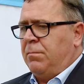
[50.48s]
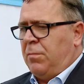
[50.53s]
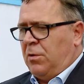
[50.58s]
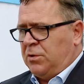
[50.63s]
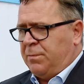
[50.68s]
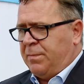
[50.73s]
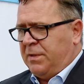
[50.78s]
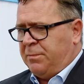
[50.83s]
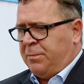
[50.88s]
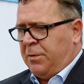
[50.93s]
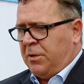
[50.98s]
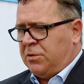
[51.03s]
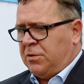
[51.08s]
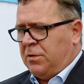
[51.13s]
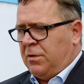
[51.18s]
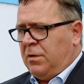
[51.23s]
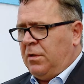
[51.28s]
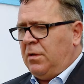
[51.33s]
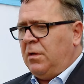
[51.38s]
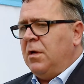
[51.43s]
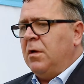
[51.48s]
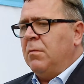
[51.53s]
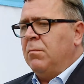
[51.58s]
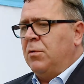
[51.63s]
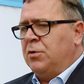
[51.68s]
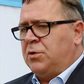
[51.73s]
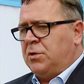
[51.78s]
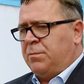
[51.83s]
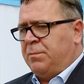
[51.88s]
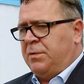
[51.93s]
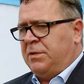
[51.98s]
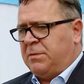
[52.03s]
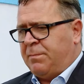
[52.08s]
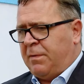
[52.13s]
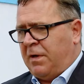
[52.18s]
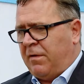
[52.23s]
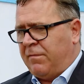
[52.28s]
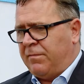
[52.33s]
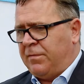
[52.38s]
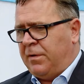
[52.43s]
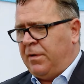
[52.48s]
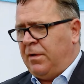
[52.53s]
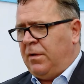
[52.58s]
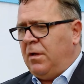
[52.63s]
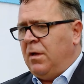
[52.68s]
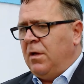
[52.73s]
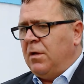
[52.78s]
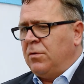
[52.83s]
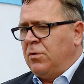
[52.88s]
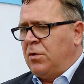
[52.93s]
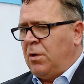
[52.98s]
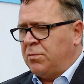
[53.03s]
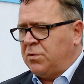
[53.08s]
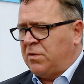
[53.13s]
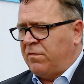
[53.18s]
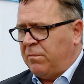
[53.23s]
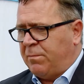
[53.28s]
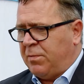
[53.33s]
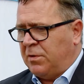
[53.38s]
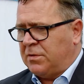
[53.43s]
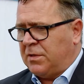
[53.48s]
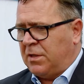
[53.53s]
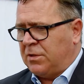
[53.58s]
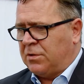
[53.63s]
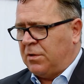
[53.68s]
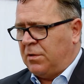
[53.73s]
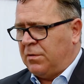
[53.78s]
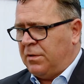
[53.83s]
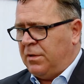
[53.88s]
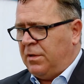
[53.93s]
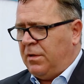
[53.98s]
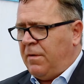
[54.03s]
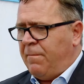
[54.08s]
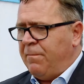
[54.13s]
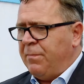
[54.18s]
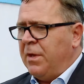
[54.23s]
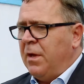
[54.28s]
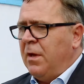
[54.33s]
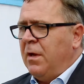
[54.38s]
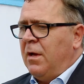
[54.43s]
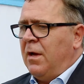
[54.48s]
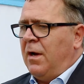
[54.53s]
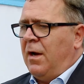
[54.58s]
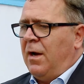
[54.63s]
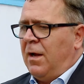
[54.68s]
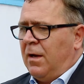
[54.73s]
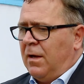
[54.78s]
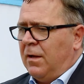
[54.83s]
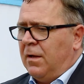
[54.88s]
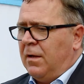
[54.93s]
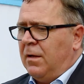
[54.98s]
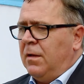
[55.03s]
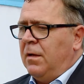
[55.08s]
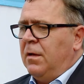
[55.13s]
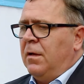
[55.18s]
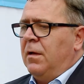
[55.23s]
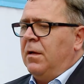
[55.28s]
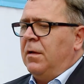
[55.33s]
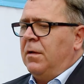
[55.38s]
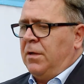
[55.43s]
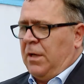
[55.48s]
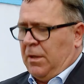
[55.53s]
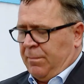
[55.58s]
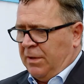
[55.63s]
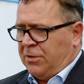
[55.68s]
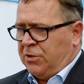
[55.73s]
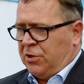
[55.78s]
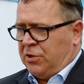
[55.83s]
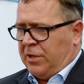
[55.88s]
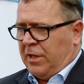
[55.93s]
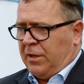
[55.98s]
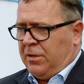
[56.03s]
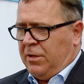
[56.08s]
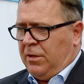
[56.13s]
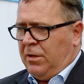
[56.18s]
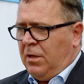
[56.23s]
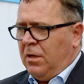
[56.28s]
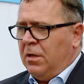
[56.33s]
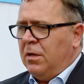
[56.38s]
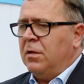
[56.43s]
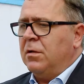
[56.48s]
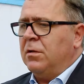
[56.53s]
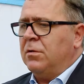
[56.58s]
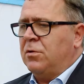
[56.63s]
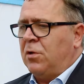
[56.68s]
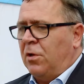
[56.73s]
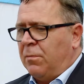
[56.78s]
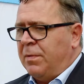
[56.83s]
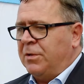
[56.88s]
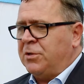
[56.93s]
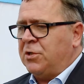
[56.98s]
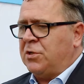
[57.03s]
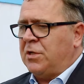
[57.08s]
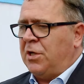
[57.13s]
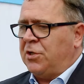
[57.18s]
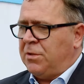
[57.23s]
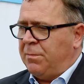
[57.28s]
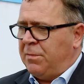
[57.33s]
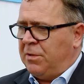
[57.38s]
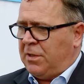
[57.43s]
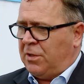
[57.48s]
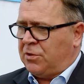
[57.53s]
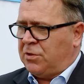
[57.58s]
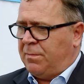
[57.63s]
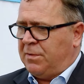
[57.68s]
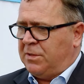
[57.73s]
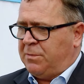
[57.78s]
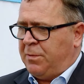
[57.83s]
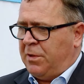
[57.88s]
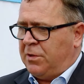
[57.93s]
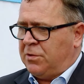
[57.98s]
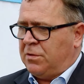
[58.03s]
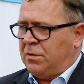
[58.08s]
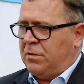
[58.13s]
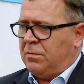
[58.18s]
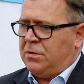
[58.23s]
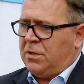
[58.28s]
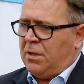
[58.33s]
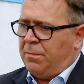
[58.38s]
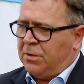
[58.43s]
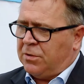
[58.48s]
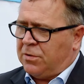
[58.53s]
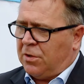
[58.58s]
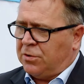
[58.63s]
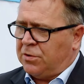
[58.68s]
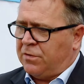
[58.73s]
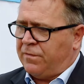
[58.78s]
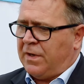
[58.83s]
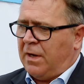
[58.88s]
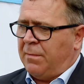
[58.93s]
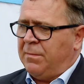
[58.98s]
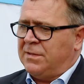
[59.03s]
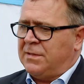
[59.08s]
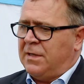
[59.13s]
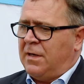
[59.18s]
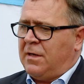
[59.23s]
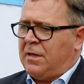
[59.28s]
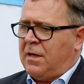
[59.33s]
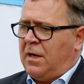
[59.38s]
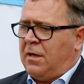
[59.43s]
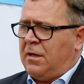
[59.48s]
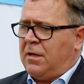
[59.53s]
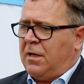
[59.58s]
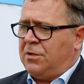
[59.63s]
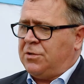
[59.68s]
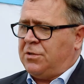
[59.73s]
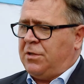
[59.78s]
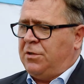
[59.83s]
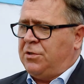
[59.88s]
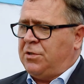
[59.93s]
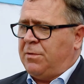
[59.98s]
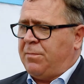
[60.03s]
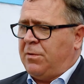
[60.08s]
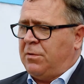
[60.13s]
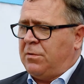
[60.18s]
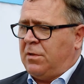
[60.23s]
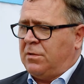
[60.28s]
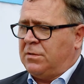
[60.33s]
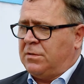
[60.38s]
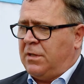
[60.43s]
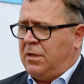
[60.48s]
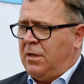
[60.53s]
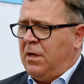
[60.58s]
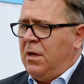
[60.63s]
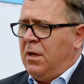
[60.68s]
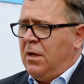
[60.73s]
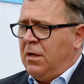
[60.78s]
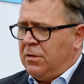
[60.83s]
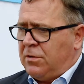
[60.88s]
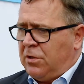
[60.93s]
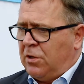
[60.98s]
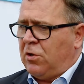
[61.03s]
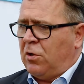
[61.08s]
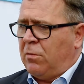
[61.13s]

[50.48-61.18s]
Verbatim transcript: bądź bezpieczny, musisz być sprawny, dobrze wyposażony, ale jak będziesz taki, to będziesz dla siebie także bezpieczny. Trzeba mieć chodzić w kamizelkach, jak się idzie po drodze tych